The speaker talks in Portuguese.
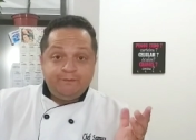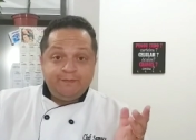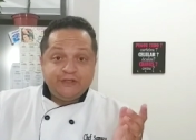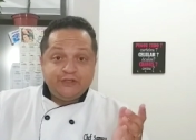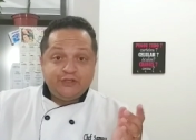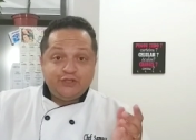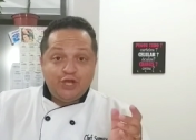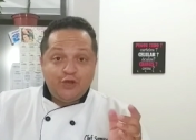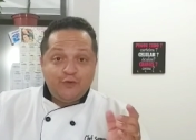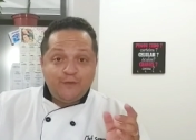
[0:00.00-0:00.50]

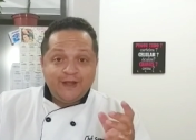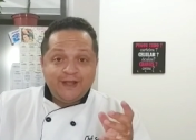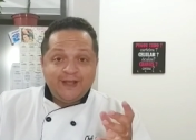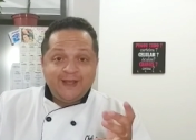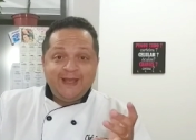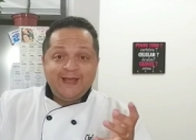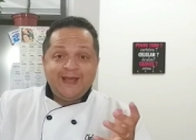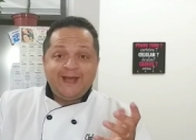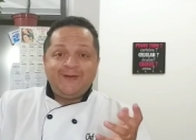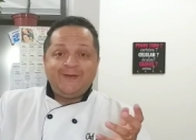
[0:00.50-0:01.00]
pessoal,
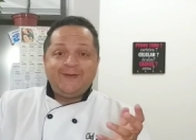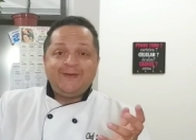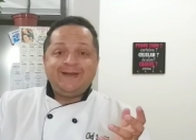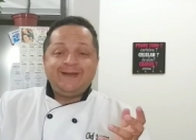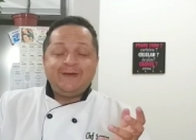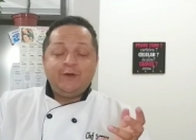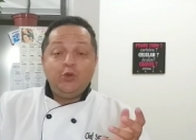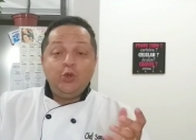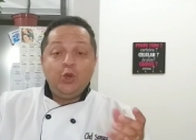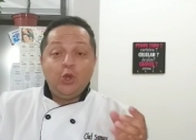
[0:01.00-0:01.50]
aqui é
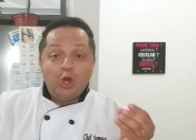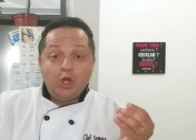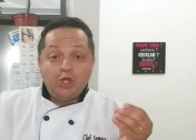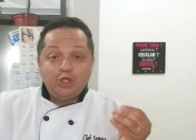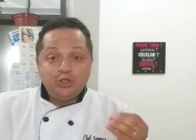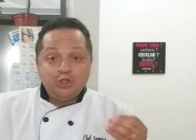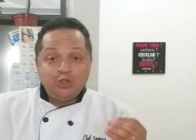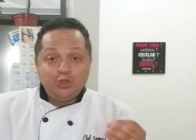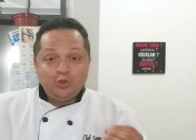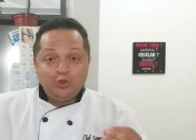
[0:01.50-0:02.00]
o
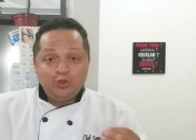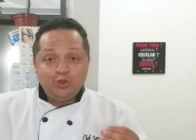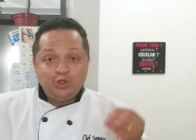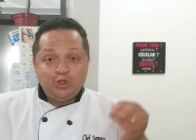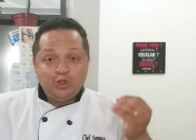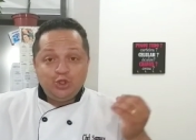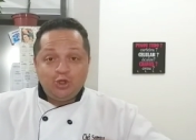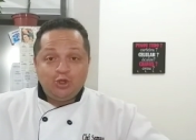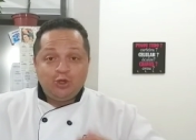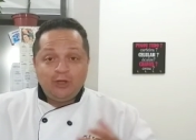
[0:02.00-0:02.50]
nosso
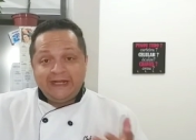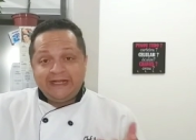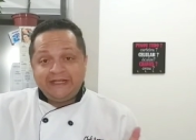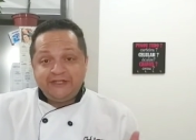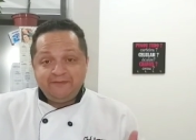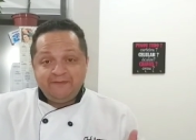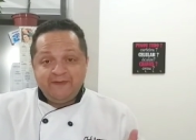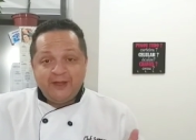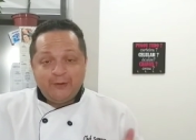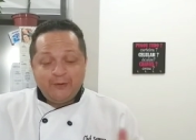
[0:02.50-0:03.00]

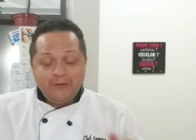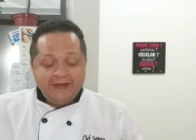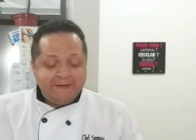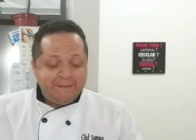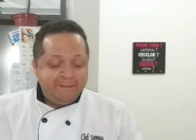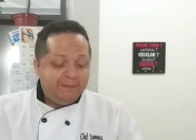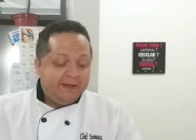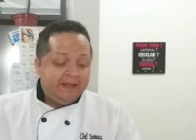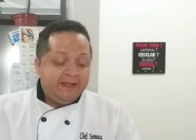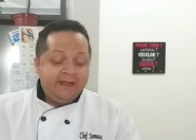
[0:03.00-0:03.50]
chocolate
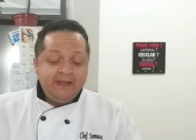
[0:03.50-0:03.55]
belga.